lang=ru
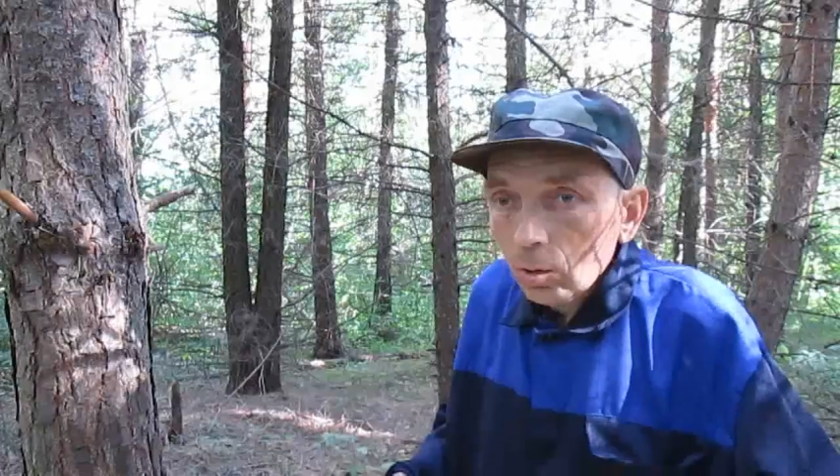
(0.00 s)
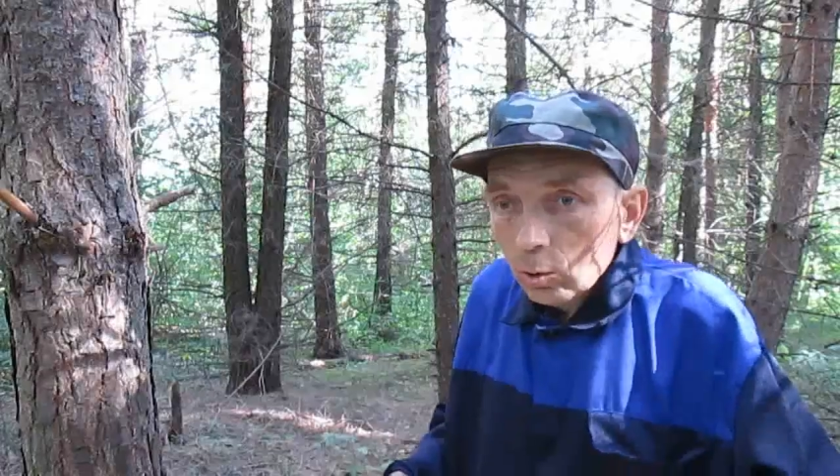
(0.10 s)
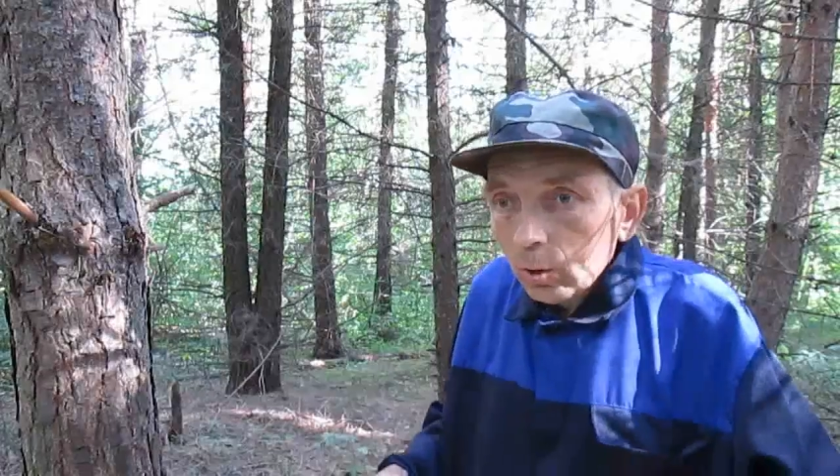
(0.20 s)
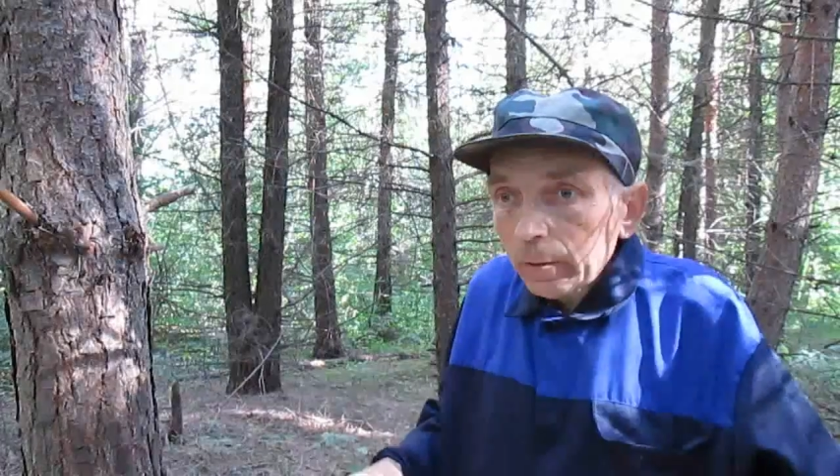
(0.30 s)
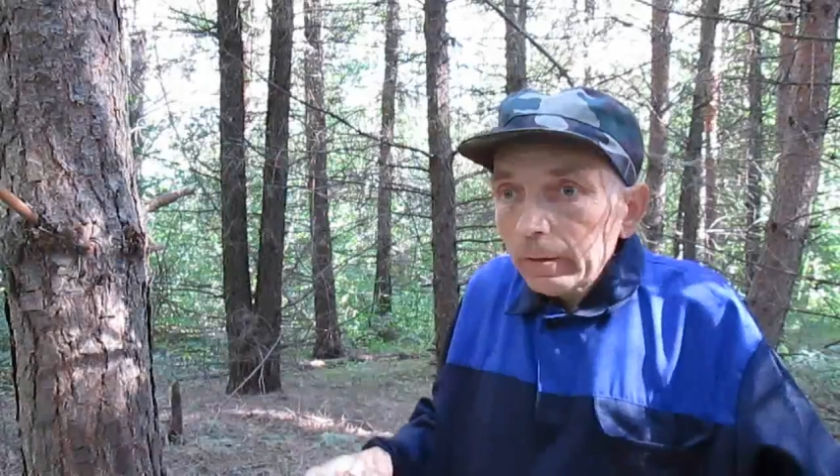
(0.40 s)

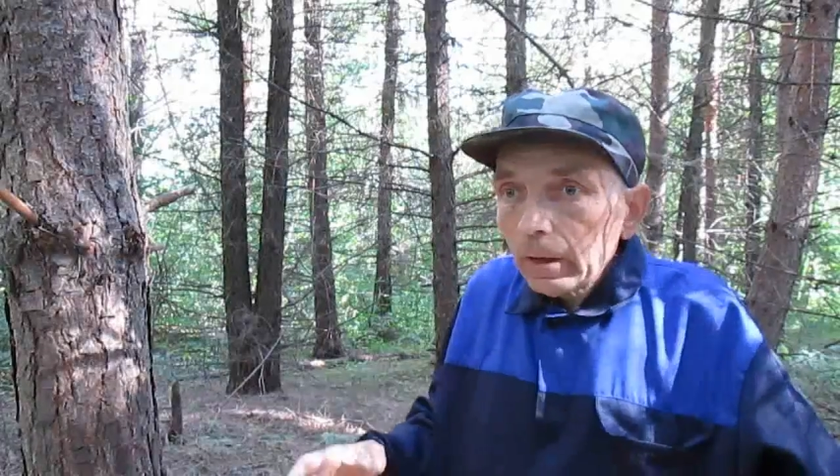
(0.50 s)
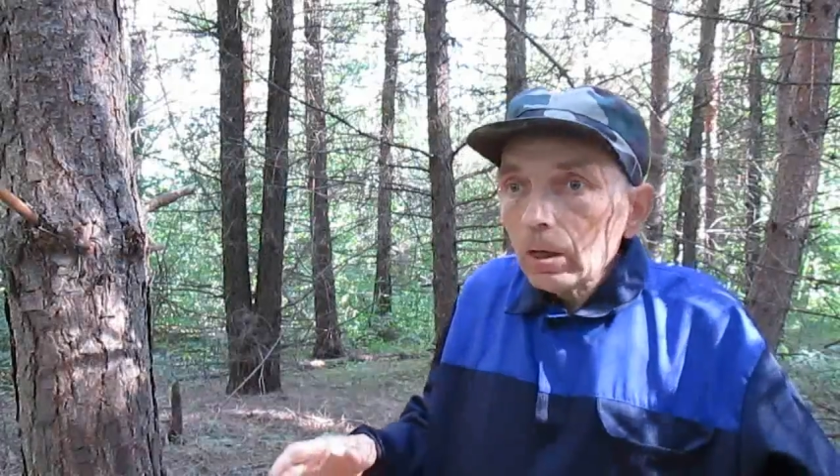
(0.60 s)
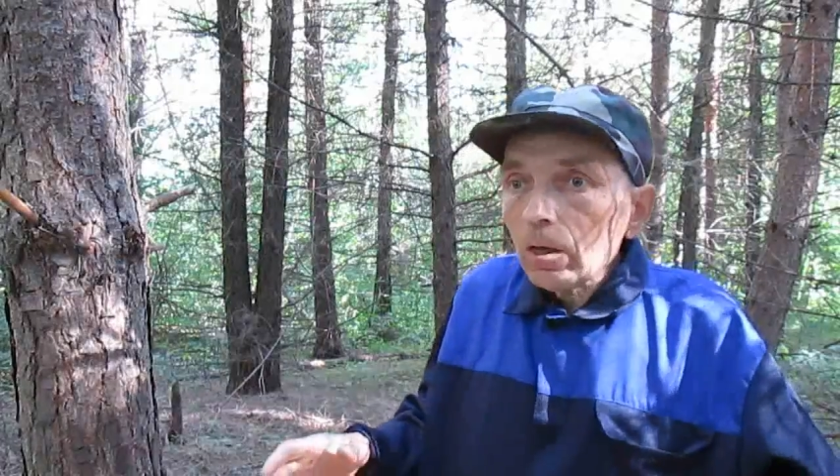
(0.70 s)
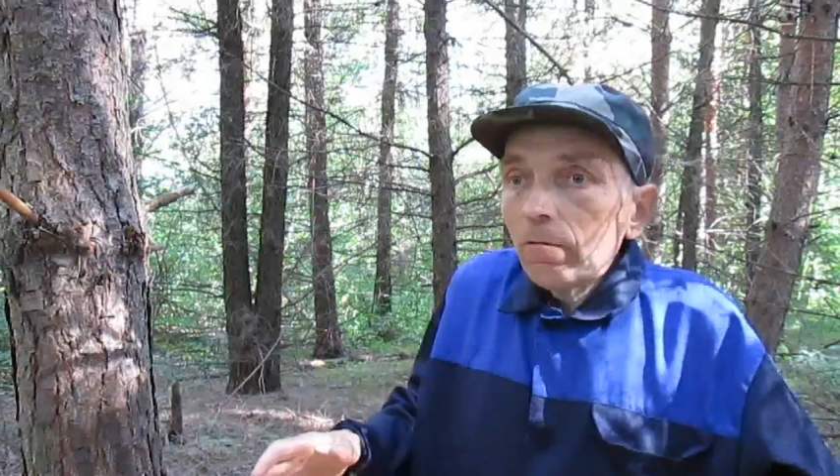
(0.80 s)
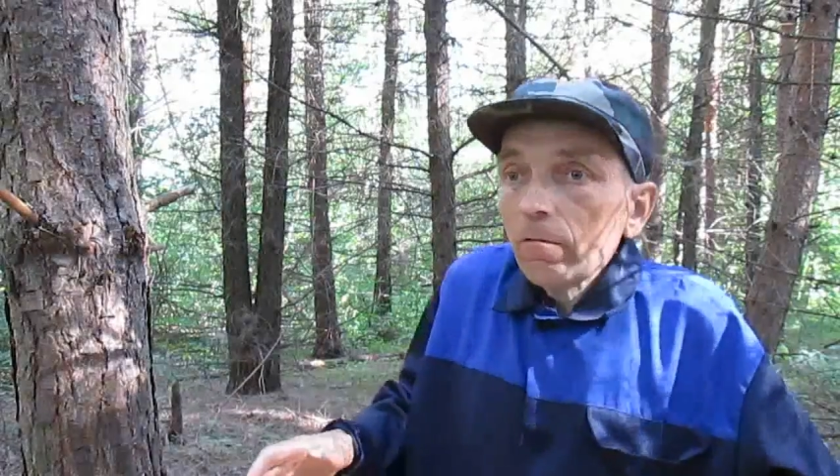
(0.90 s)
Так я
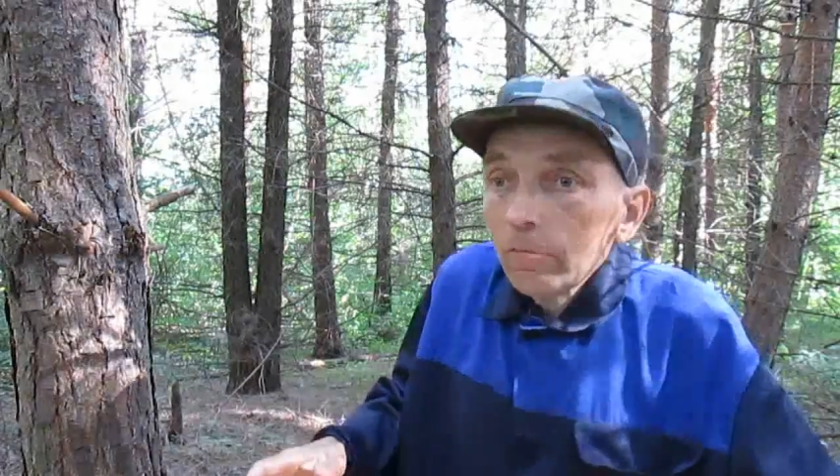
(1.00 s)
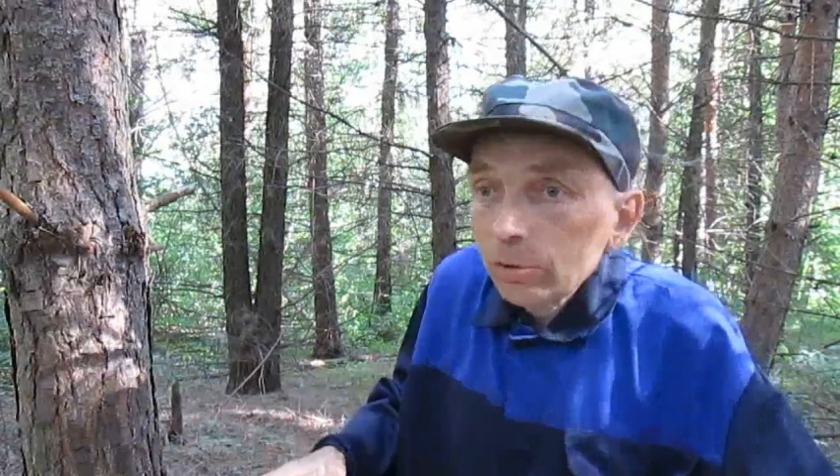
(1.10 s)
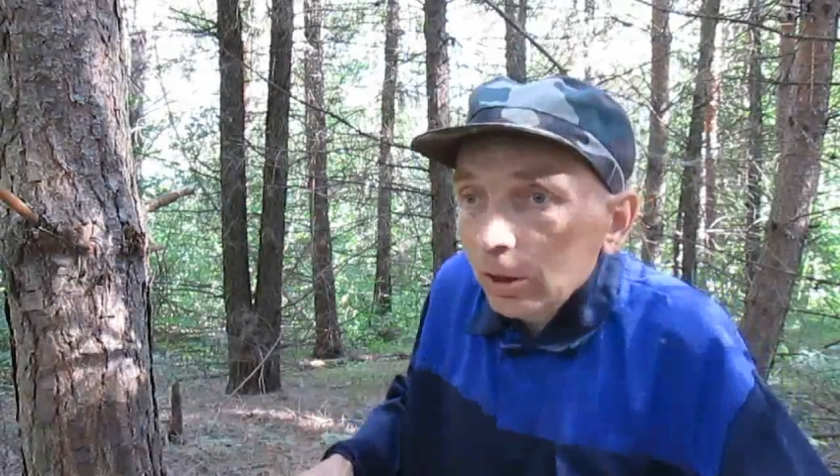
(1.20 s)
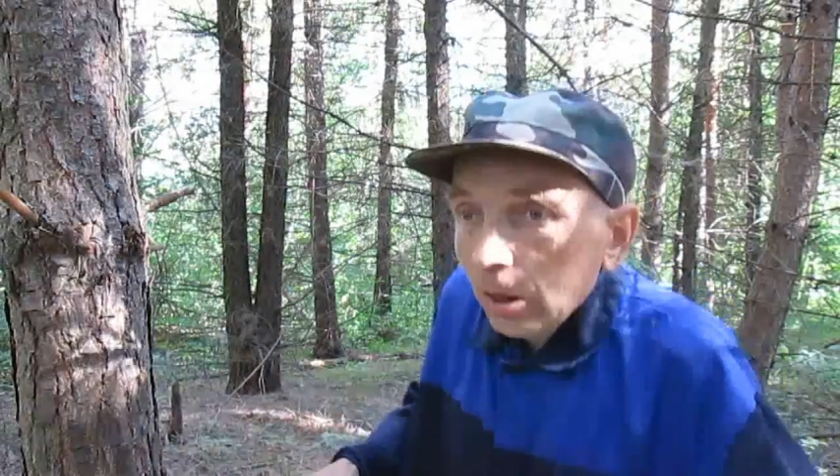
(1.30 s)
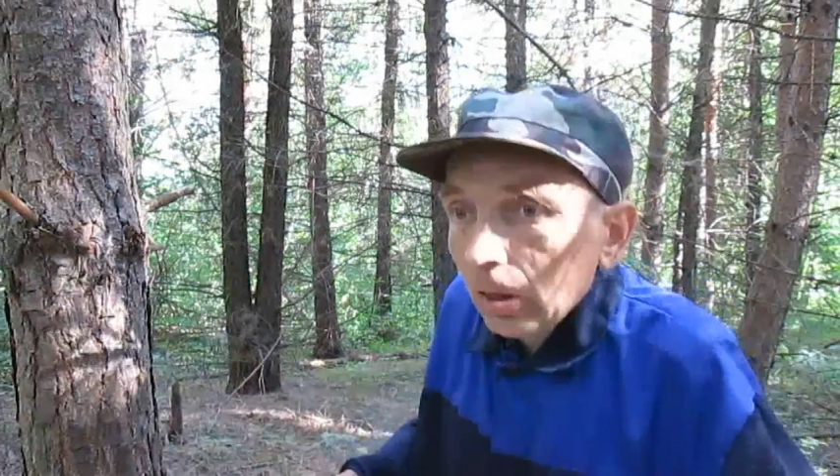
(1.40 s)
его
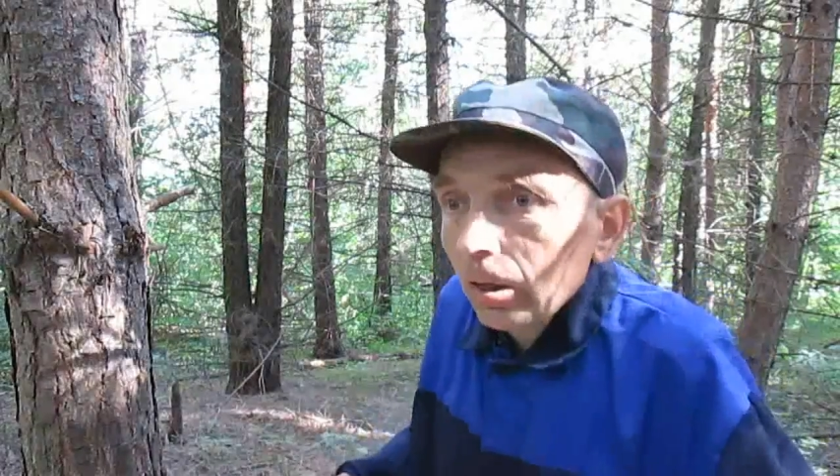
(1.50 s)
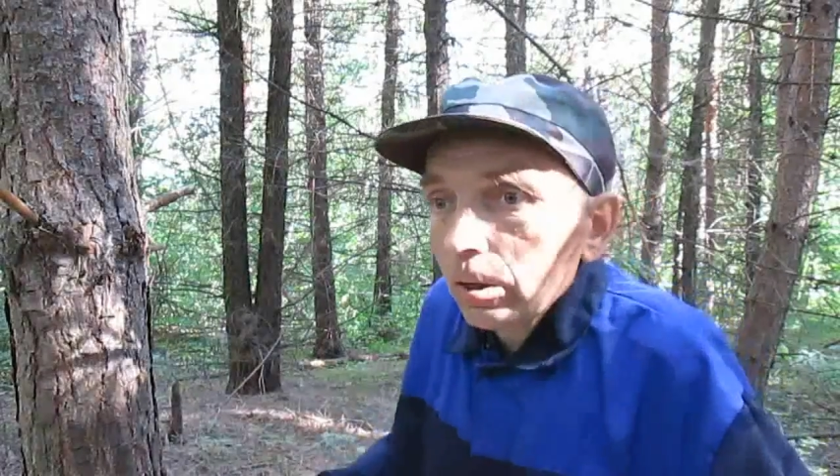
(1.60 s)
всегда